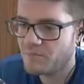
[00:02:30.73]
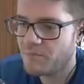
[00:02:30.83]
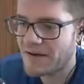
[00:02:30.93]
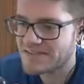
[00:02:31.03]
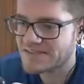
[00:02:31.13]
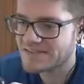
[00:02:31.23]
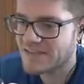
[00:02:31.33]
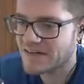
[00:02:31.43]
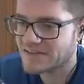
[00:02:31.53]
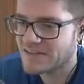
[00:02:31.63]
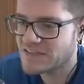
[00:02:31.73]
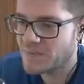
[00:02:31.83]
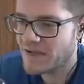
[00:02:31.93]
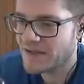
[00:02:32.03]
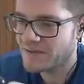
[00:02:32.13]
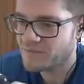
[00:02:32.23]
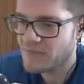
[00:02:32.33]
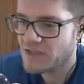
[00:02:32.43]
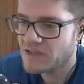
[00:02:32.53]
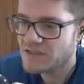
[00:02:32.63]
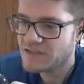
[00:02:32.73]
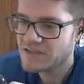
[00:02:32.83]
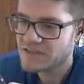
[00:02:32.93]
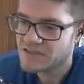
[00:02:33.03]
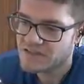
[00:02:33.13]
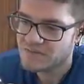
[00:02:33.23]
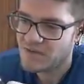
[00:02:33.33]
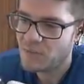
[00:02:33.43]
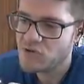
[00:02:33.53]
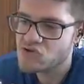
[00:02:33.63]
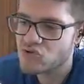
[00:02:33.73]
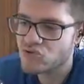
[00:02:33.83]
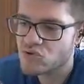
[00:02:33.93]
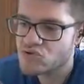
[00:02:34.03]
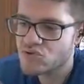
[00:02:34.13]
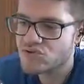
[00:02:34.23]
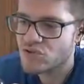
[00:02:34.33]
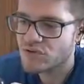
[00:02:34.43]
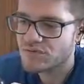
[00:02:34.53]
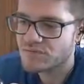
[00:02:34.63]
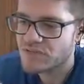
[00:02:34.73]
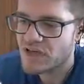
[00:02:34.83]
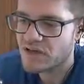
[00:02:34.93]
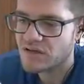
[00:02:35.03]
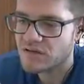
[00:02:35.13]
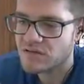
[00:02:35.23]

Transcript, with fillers: bastarda di pala. Ma ah, poi giusto giusto... Chi è?